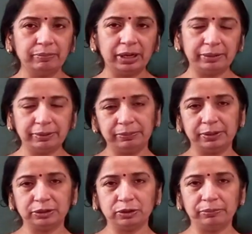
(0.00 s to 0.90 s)
बाय बाय
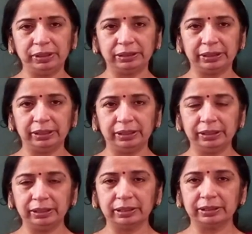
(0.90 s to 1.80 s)
बच्चों मिलते हैं
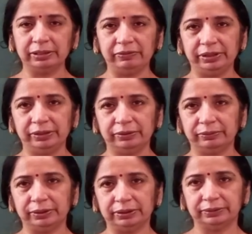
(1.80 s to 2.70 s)
अगली वीडियो
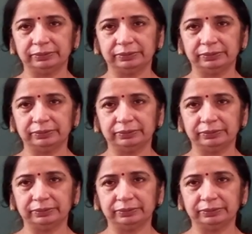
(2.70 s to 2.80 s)
में